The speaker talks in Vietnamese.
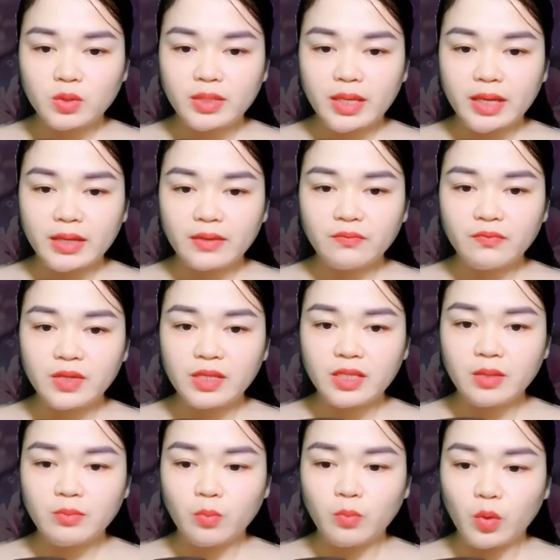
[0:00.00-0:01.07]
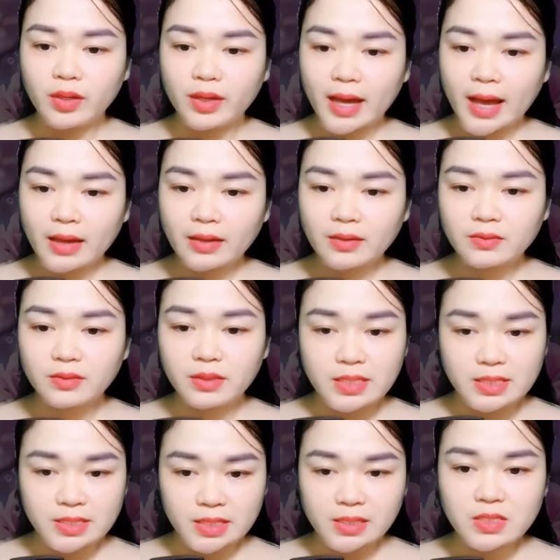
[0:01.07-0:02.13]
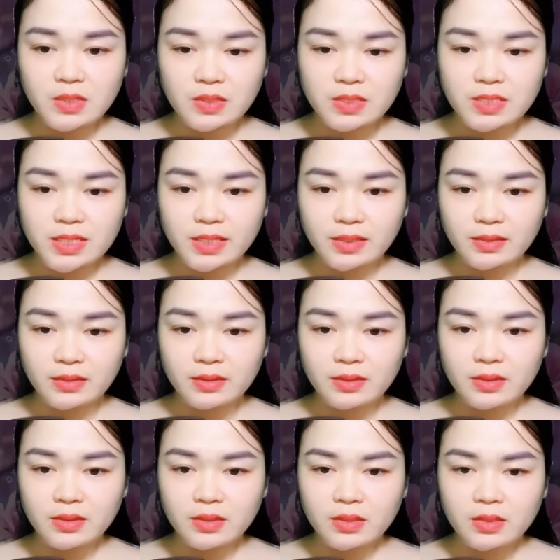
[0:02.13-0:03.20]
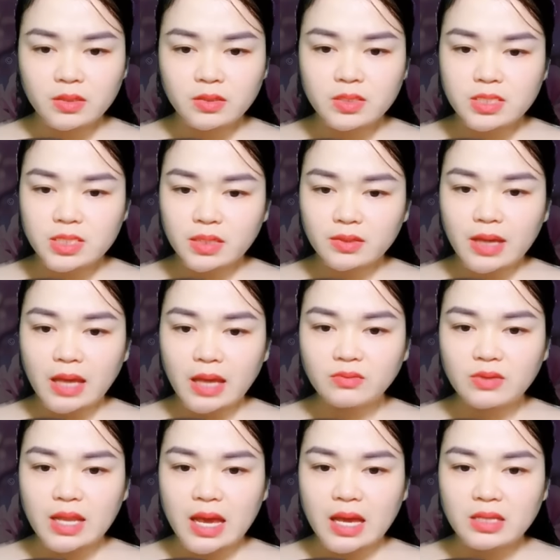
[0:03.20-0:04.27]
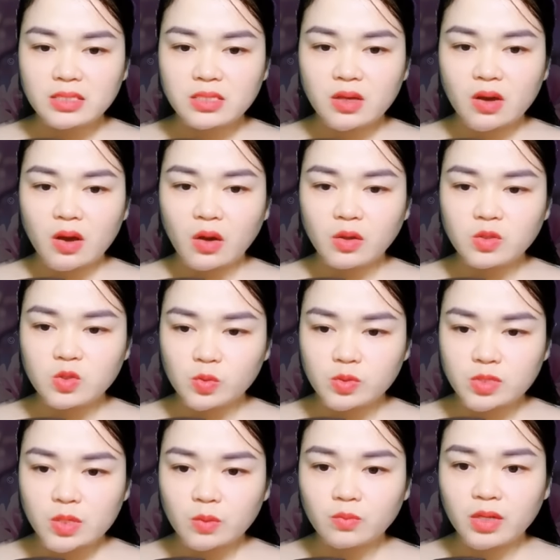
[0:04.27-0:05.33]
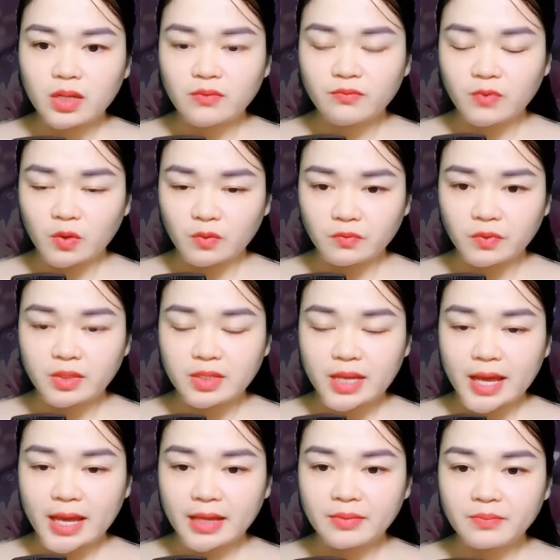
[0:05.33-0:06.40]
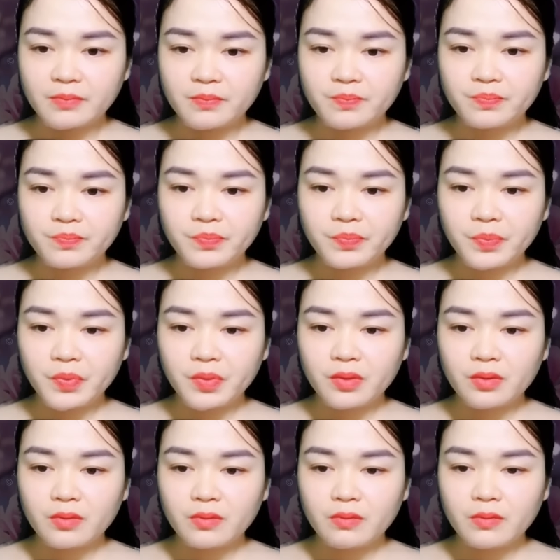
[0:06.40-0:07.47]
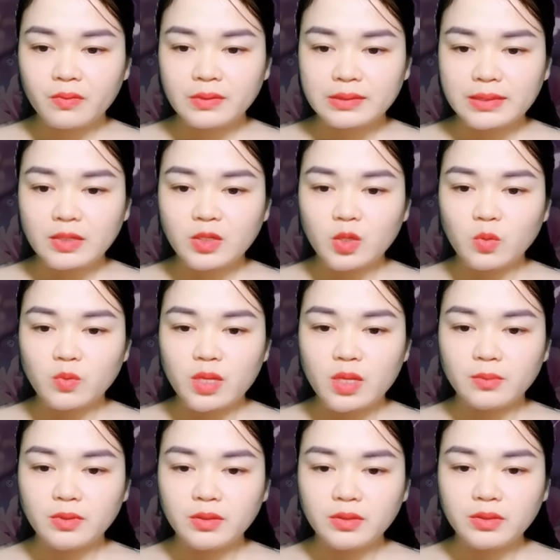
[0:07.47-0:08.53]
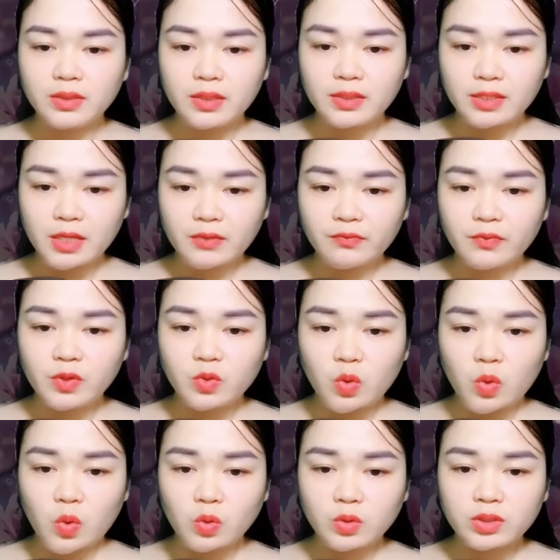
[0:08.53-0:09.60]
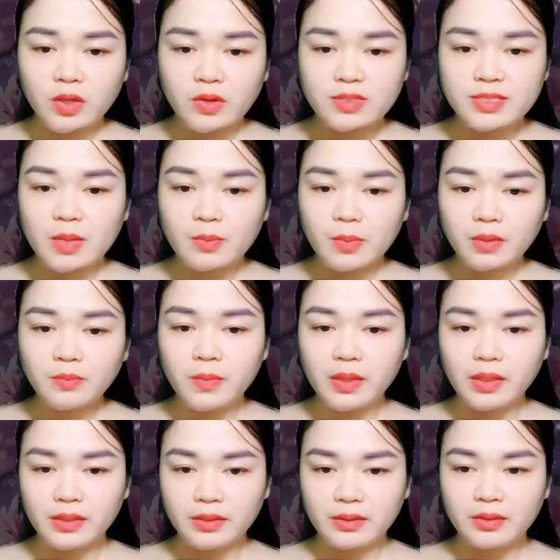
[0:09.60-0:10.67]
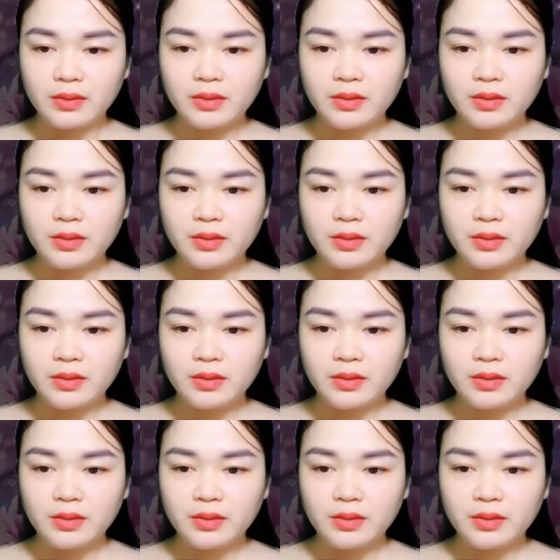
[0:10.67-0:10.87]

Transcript: Cậu không phải là nói muốn trở về thăm trường à? Sao vẫn còn ở thành phố B? Cố Cẩn Xuyên giống như nửa đùa nửa thật đáp. Cậu không về cùng với mình thì mình trở về làm gì chứ?